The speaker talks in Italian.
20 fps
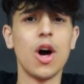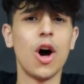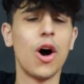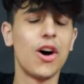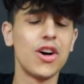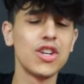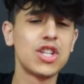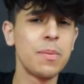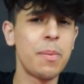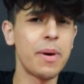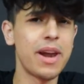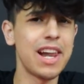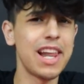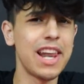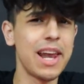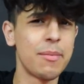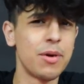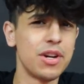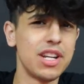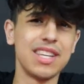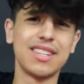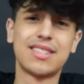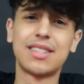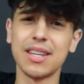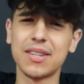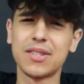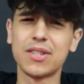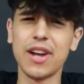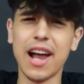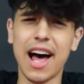Oggi parleremo di
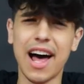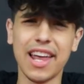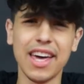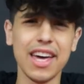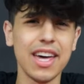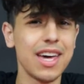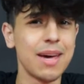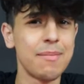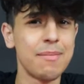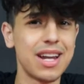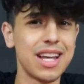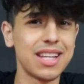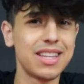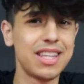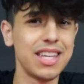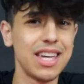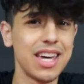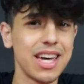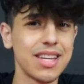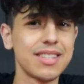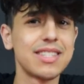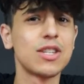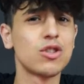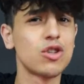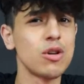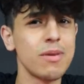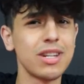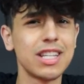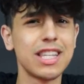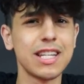sesso orale e malattie
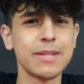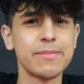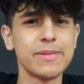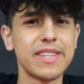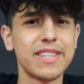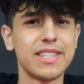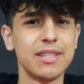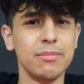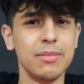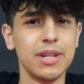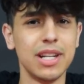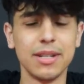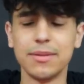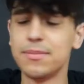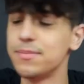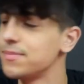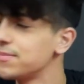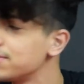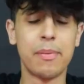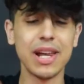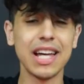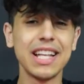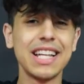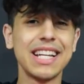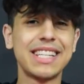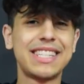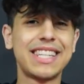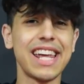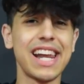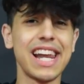sessualmente trasmissibili Prima di
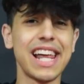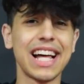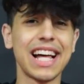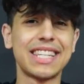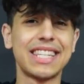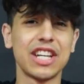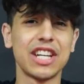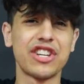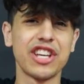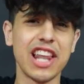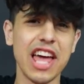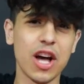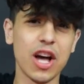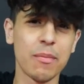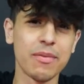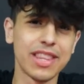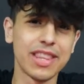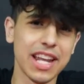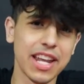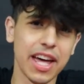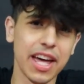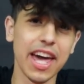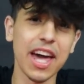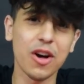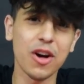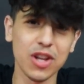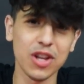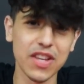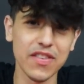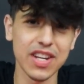iniziare ragazzi lasciate like, commentate
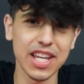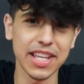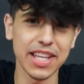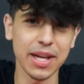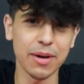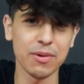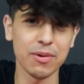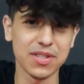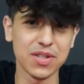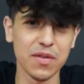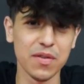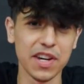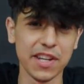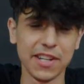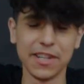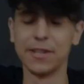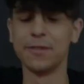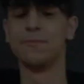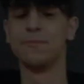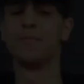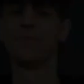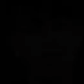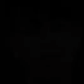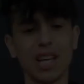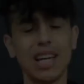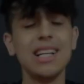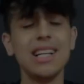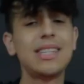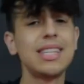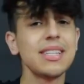e condividete questo video
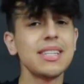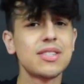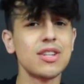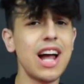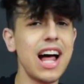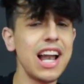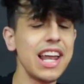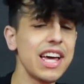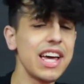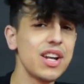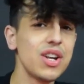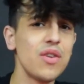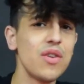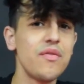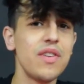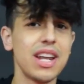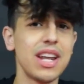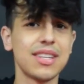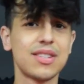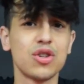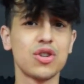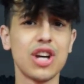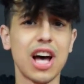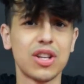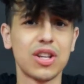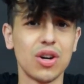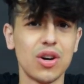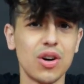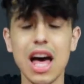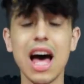il sesso orale non viene
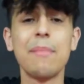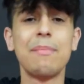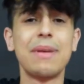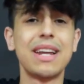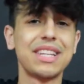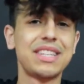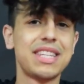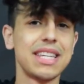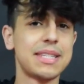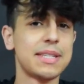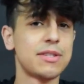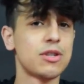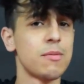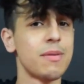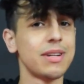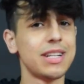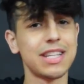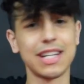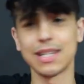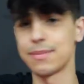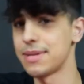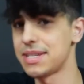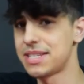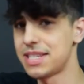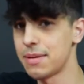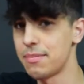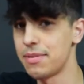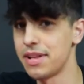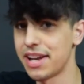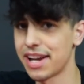associato a malattie sessualmente
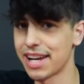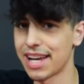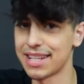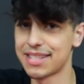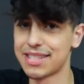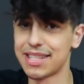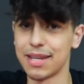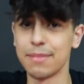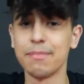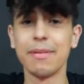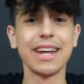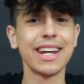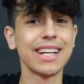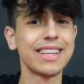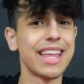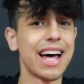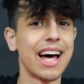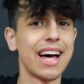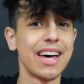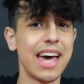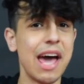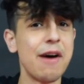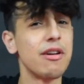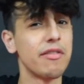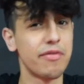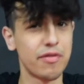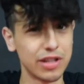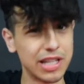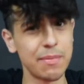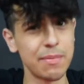trasmissibili, ragazzi, ma in realtà è
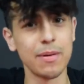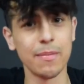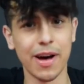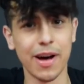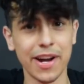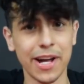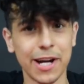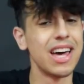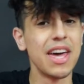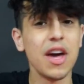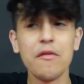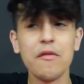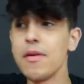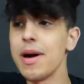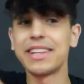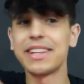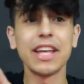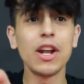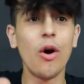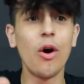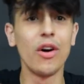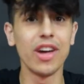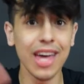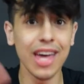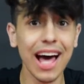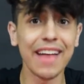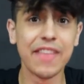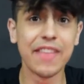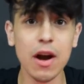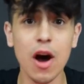una fonte primaria. E ovviamente
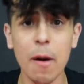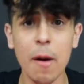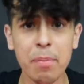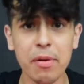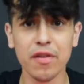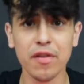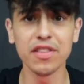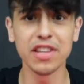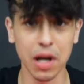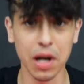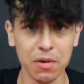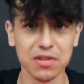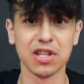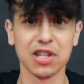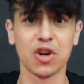noi andremo a approfondire questo